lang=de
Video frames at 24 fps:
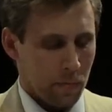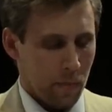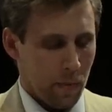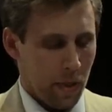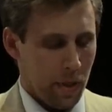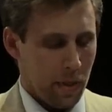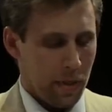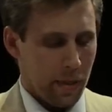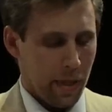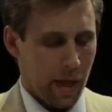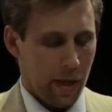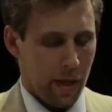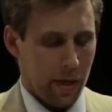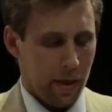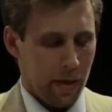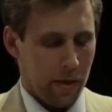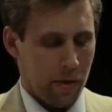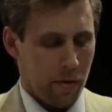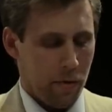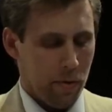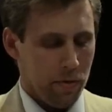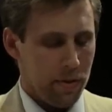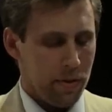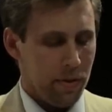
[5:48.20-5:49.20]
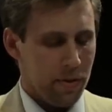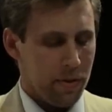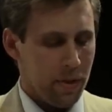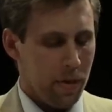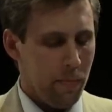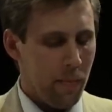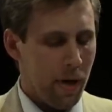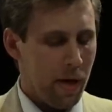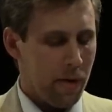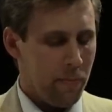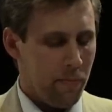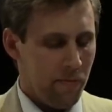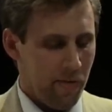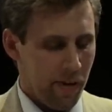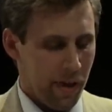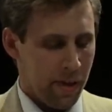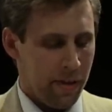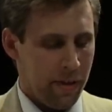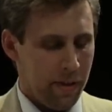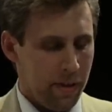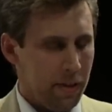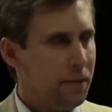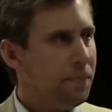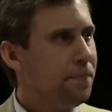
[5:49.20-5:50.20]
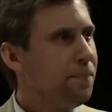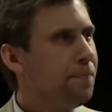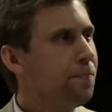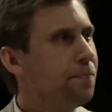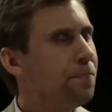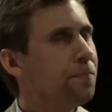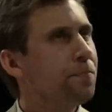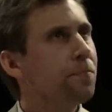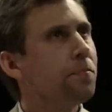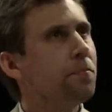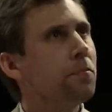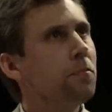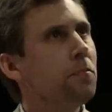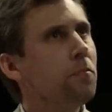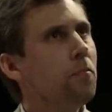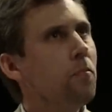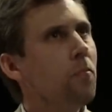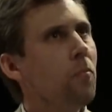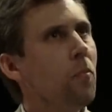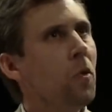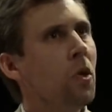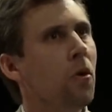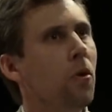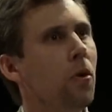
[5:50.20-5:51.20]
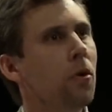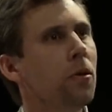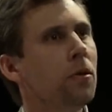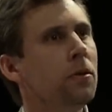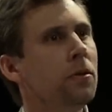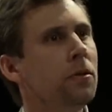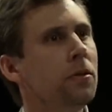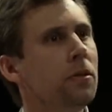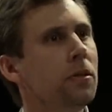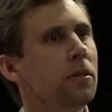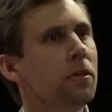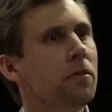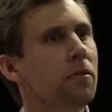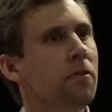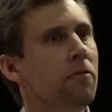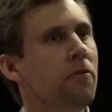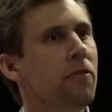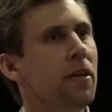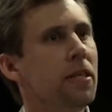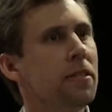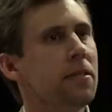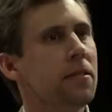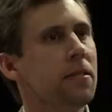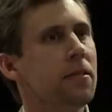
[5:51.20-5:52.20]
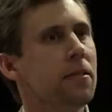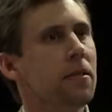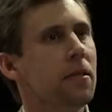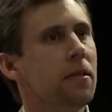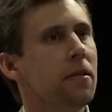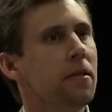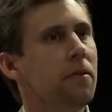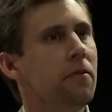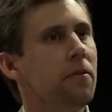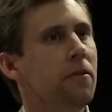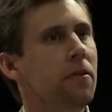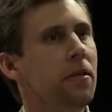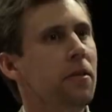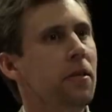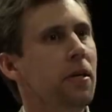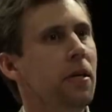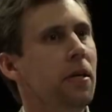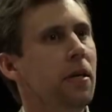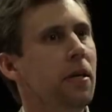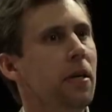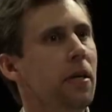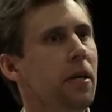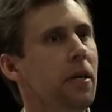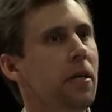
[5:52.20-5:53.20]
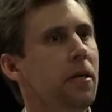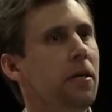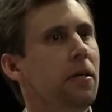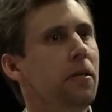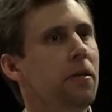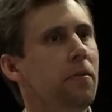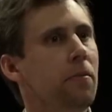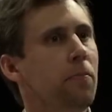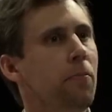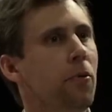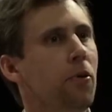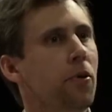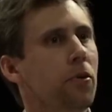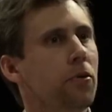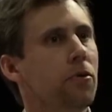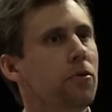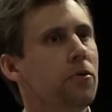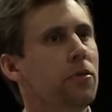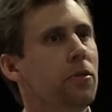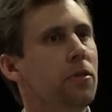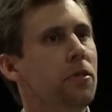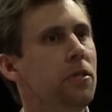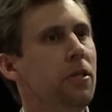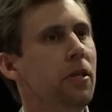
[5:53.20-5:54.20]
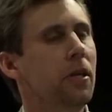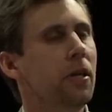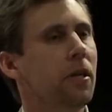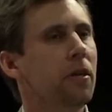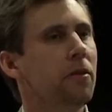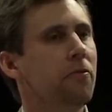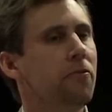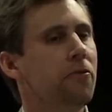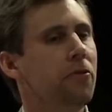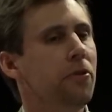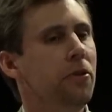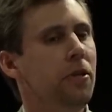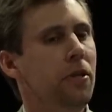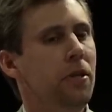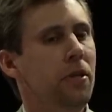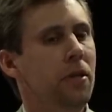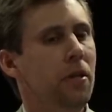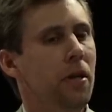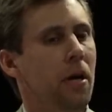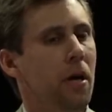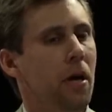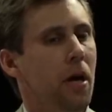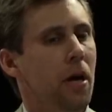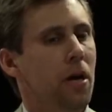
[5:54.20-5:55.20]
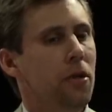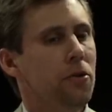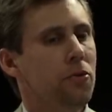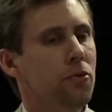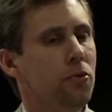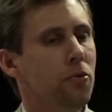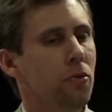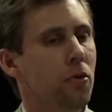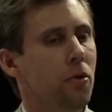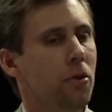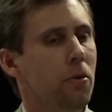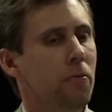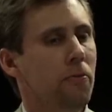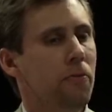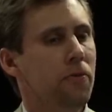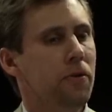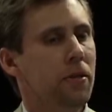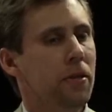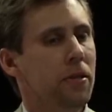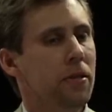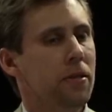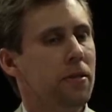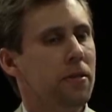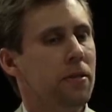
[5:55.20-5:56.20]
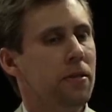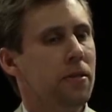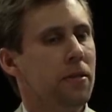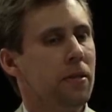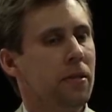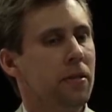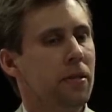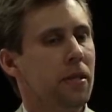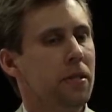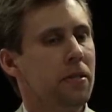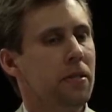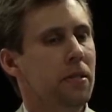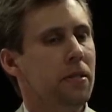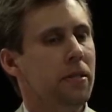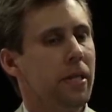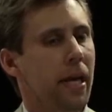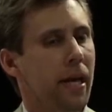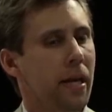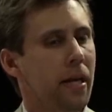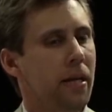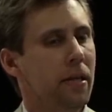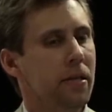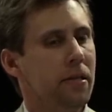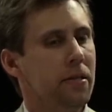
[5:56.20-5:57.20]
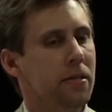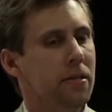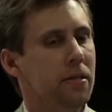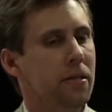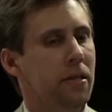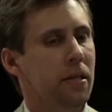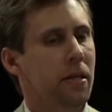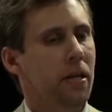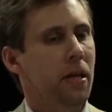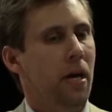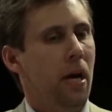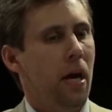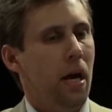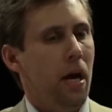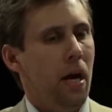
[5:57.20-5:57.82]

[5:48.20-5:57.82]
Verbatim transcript: Ich denke, Kunst ist immer im Wandel. Und äh, was ich prognostiziere für die Zukunft ist, äh, dass ich denke, dass die